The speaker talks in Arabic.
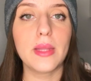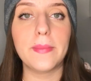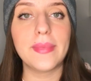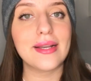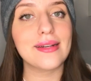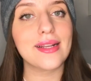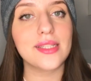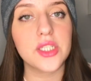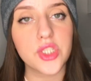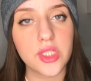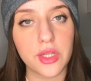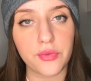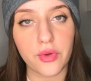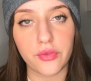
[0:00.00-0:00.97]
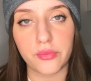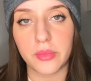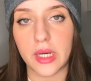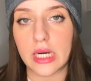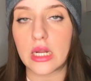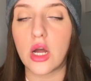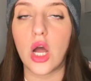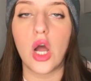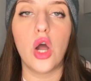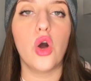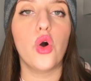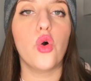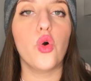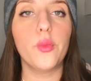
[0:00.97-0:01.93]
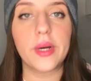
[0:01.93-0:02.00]
ما كنقدرش نافق في مره
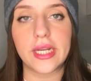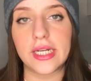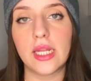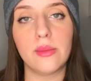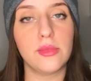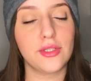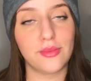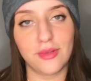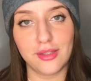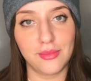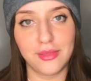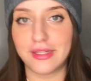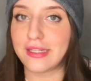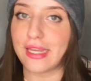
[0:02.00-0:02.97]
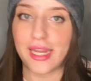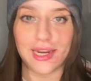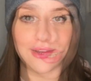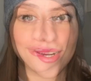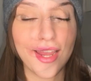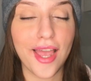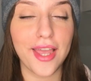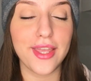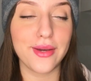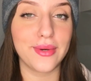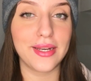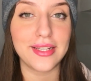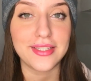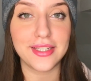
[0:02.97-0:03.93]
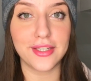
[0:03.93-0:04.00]
وما كنحملش بعد اللي كاين اكثر
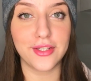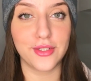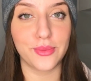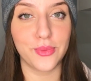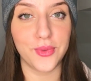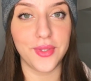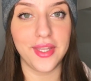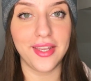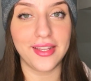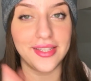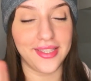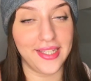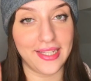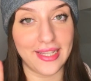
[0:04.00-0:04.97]
حيوانات كيعجبوني عندي